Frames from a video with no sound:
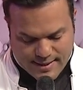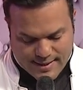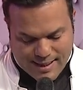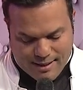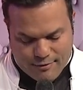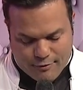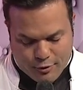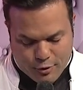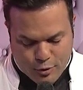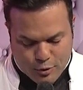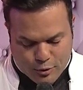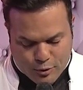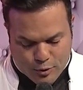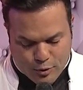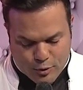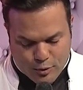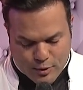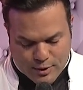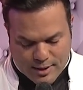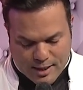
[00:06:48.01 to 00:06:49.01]
dá fruto
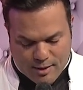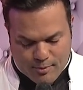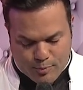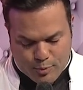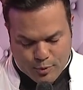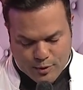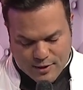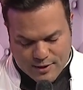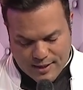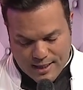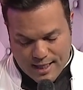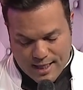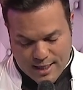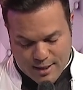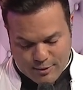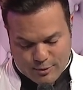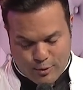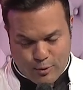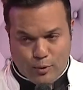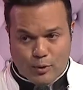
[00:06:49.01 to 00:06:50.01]
no tempo
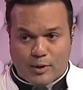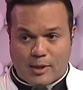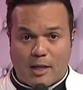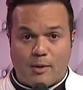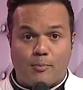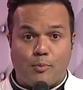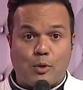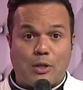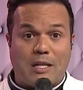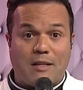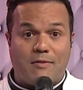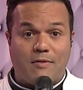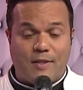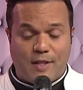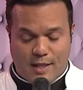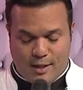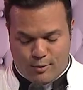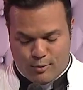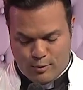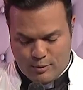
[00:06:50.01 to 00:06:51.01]
certo, no tempo
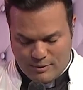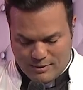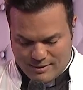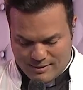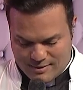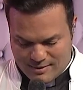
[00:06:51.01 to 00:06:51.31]
devido,